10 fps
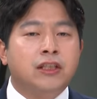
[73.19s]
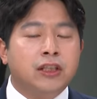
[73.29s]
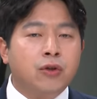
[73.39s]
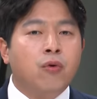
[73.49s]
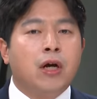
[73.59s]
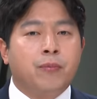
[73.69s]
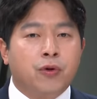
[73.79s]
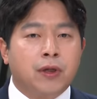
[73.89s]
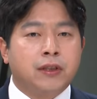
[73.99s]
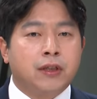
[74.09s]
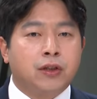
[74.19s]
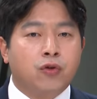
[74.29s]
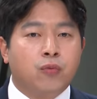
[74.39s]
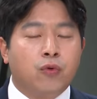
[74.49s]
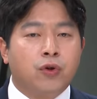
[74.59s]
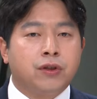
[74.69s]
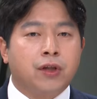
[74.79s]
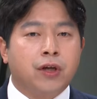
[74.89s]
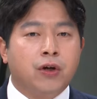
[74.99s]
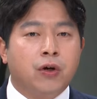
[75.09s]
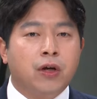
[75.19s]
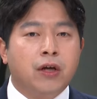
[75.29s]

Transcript: 치료가 필요한 상태로 보고 있는데요.